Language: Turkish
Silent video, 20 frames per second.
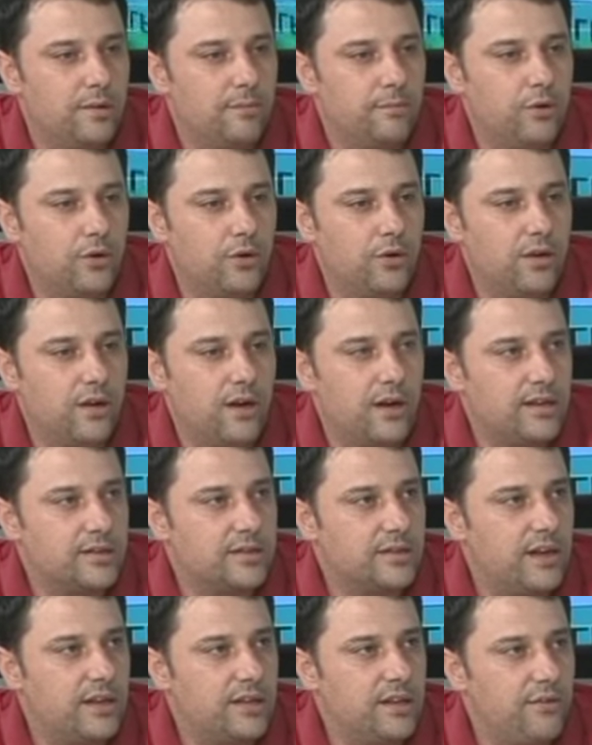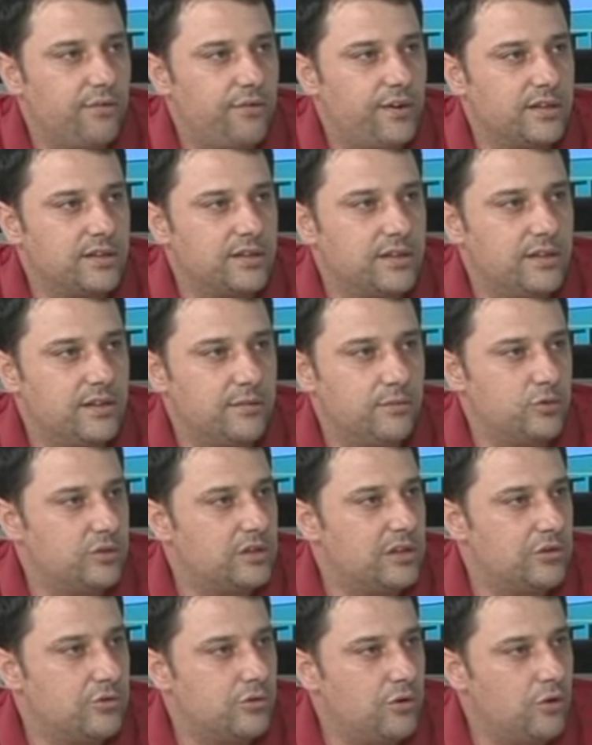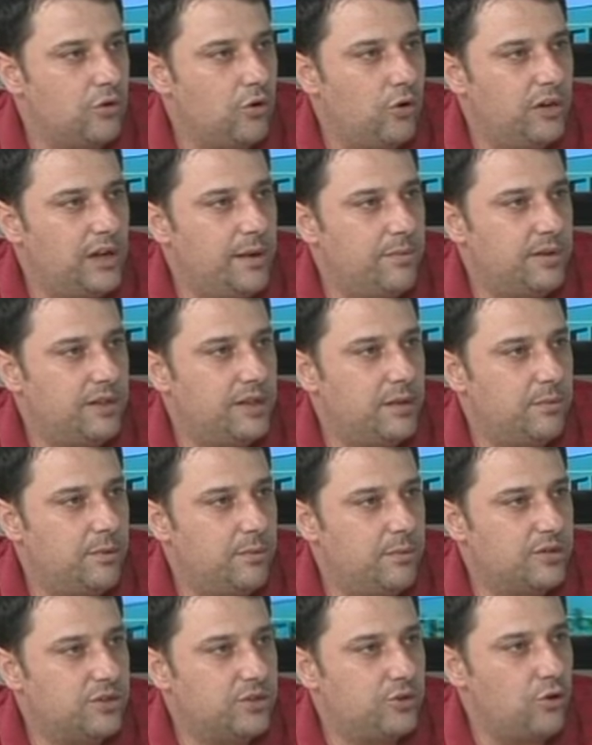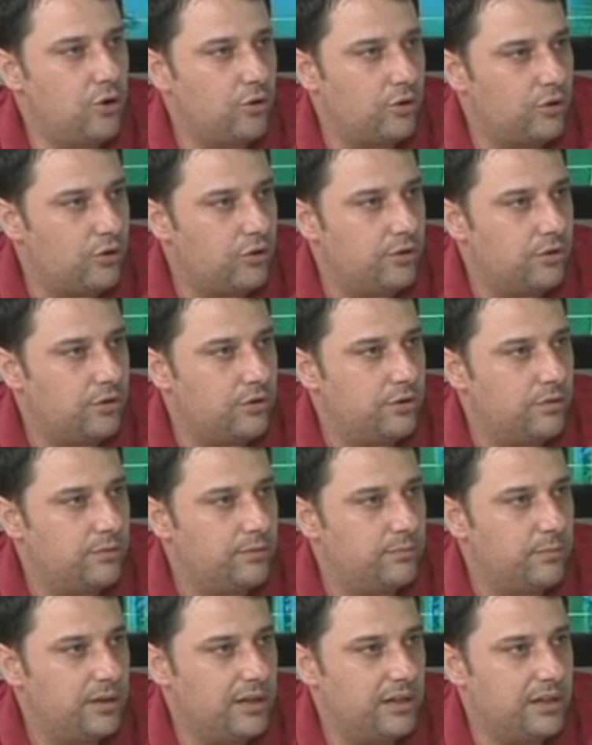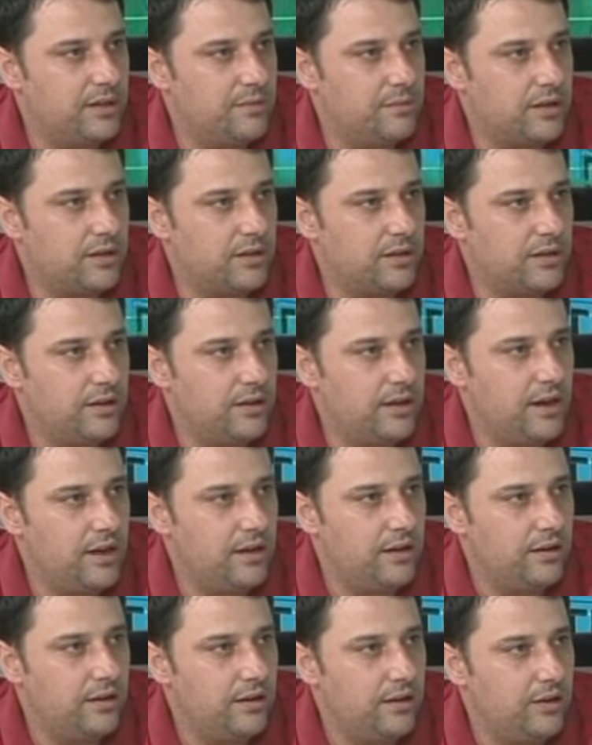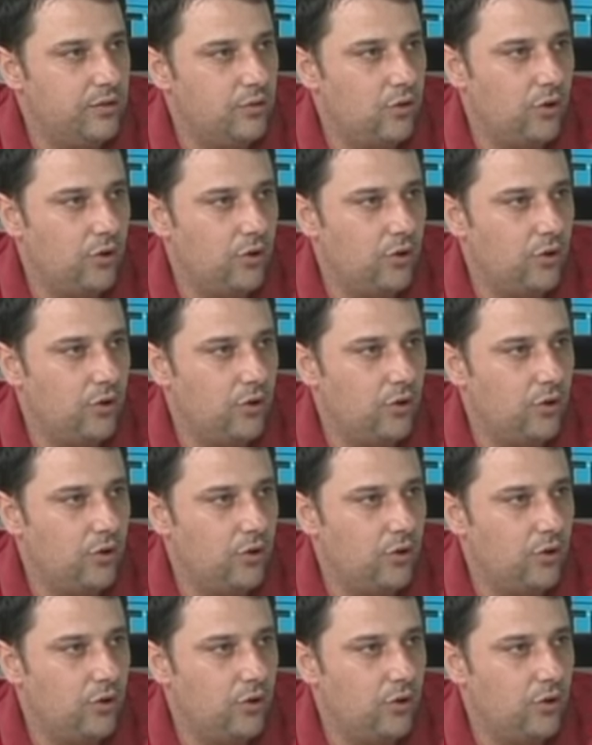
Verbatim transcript: Bugün Galatasaray defansı bu sezon gol yemediği bir maçı yok bildiğim kadarıyla. Hı.